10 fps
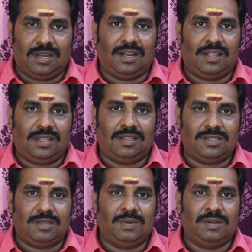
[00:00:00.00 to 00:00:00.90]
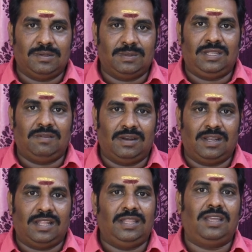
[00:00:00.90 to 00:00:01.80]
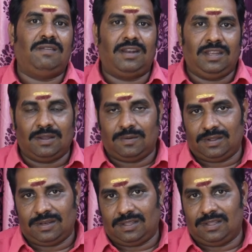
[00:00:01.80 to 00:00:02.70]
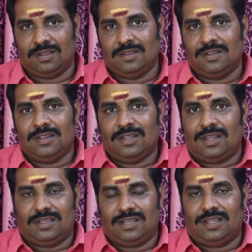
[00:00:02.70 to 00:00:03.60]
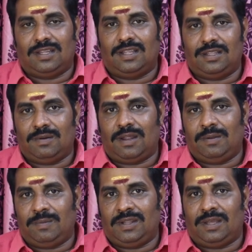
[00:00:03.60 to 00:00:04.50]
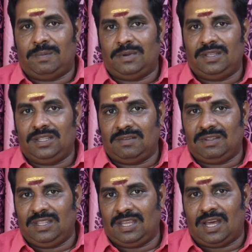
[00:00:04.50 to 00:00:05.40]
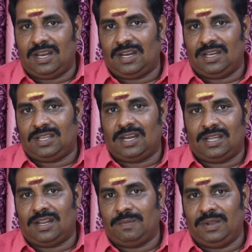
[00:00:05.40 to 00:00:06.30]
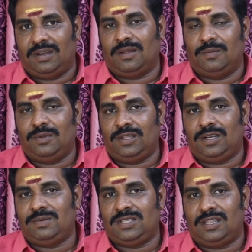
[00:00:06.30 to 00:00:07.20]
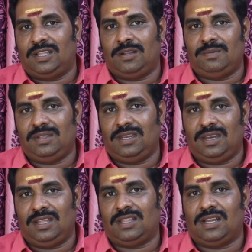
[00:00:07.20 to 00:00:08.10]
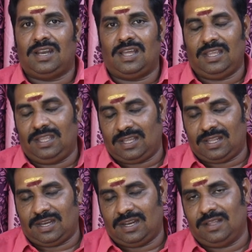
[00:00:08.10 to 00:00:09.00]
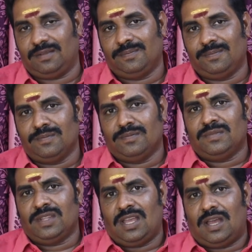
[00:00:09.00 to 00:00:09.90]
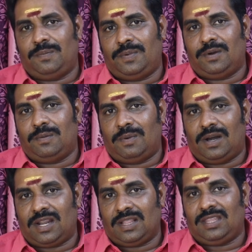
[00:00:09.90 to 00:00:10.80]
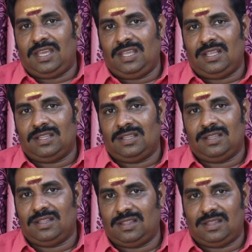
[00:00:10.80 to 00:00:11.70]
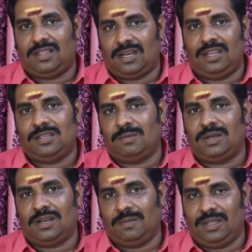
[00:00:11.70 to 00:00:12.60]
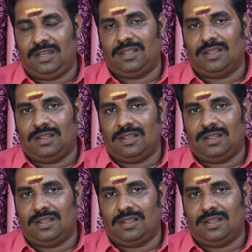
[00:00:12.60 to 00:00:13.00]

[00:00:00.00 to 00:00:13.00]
அதனால தான் அந்த சமயோஜி புத்தி இவங்களுக்கு அதிக வேலையாக கொடுக்குறது ஆச்சுங்களா அந்த ஒரு அமைப்பு இருக்குது அப்போது இது வந்து யார் யாருக்கு கலக்கிறா அப்படிங்கன்னா புதனும் சந்தனும் இணையத்தக்கராக இருக்கிறனால அப்போது பாரத்தை தன்னை சுமக்கிற மாரி